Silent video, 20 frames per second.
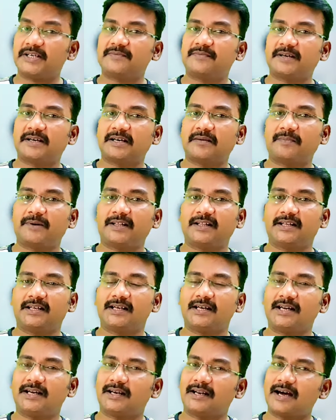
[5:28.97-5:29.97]
மேக்கர் பார்த்திங்கன்னா
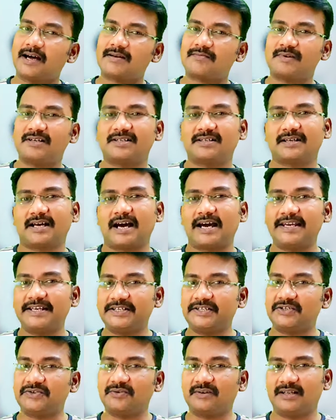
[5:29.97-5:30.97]
நார்மல்
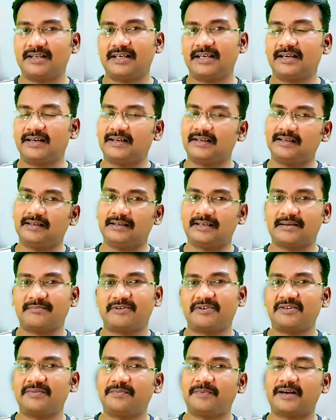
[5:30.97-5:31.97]
ஐசியூலே நம்ம
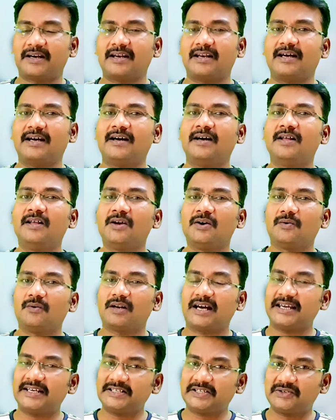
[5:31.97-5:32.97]
வந்து பண்ணலாம் ஒரு
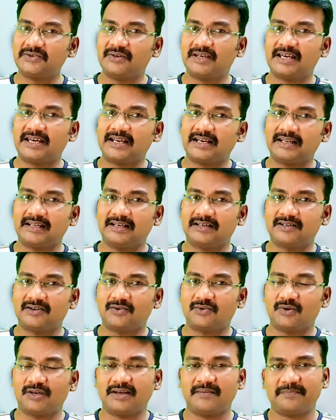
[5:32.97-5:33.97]
ஐசியூ கேரில்
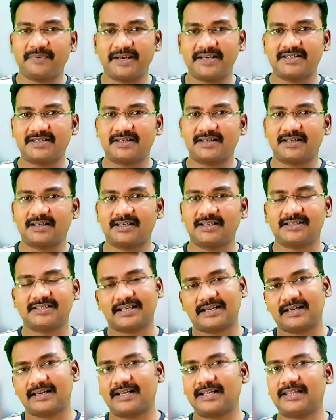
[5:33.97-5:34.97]
இருக்கக்கூடிய பேஷண்ட்டுக்கு
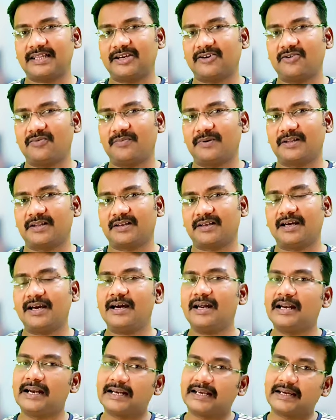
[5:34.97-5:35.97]
சடனாக தேவைப்படுதுன்னா
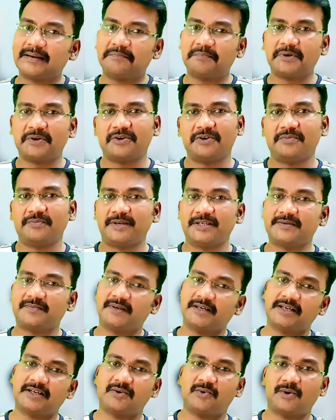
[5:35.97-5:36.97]
பேஸ்
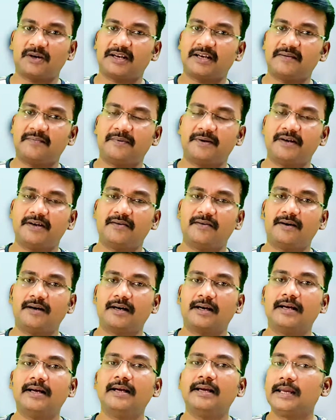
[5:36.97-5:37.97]
மேக்கர் உடனே பண்ணிவிடுவாங்க
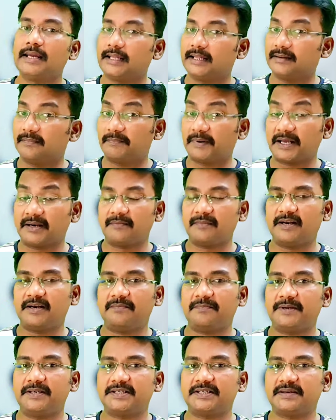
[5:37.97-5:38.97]
இந்த பர்மனன்ட்
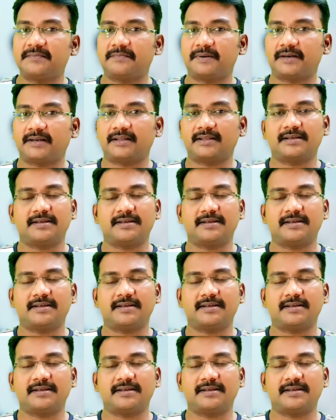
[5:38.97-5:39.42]
பேசிங் பண்ணுறது